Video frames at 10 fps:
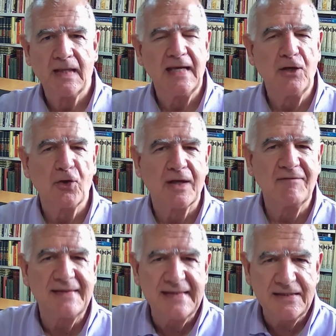En lo que
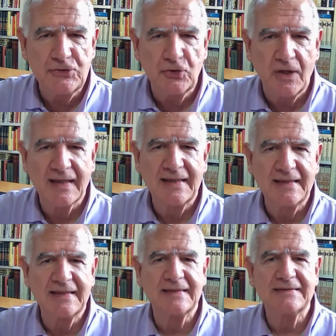va de año a
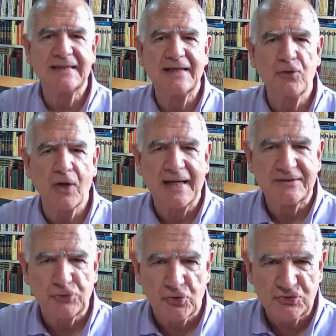Canarias han llegado
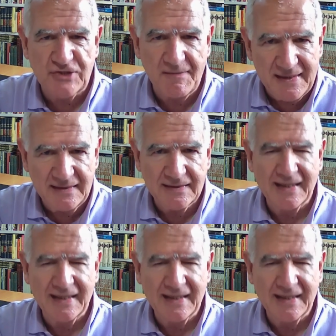14.000,